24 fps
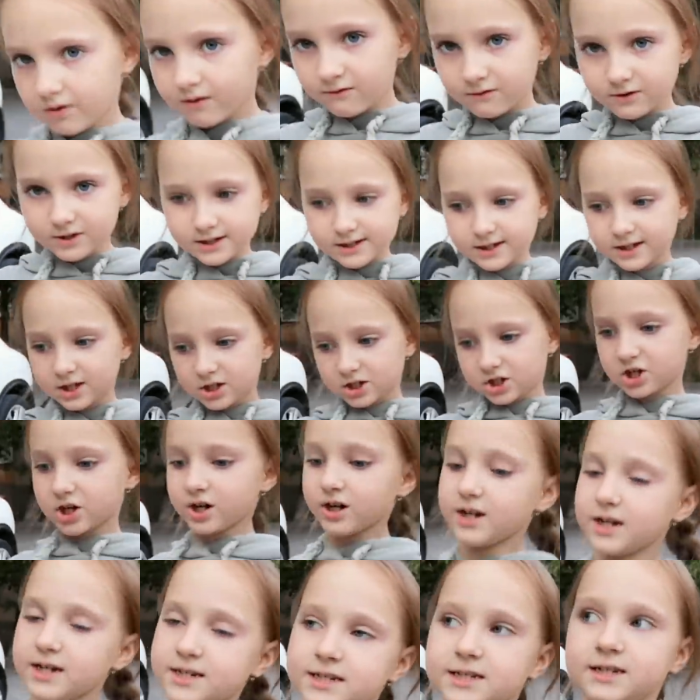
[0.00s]
возле нашей
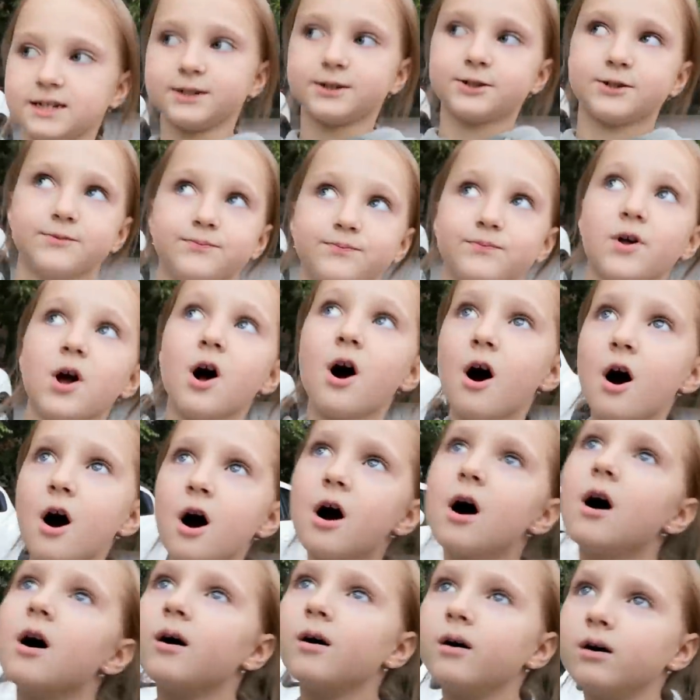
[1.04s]
лестницы,
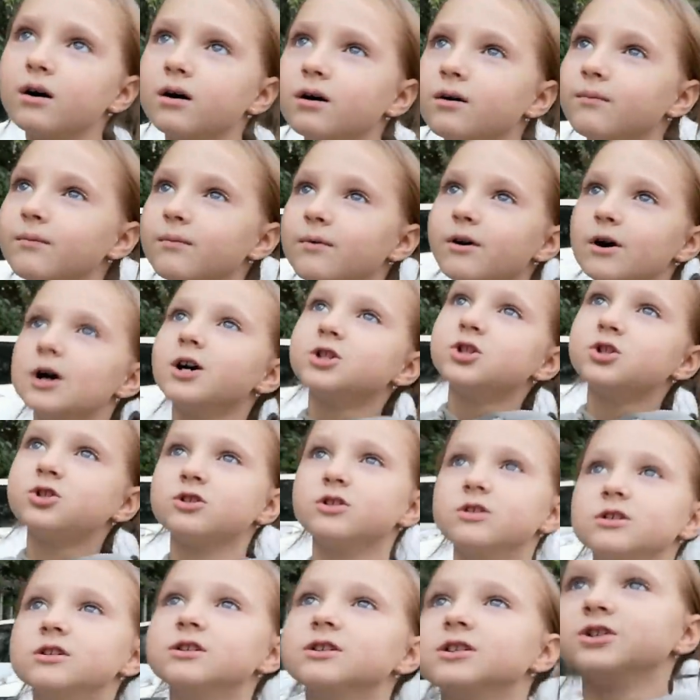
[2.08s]
эм,
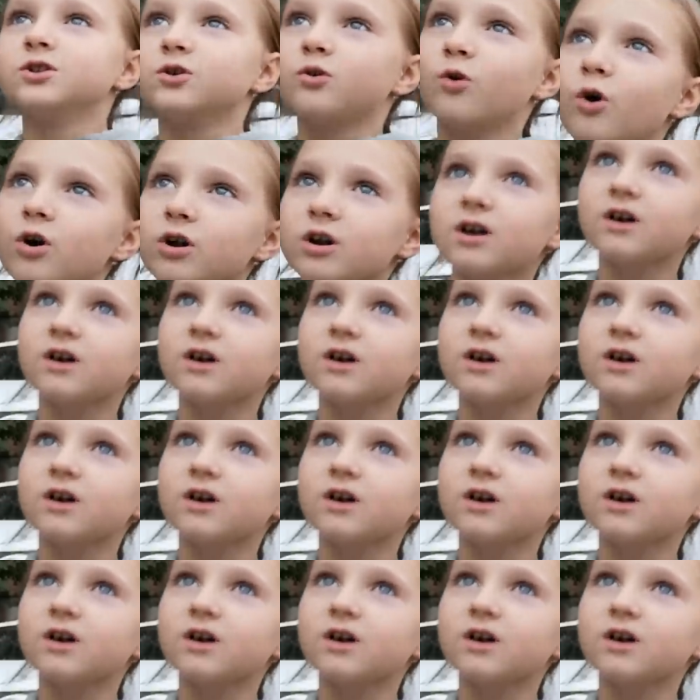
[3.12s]
э, Егор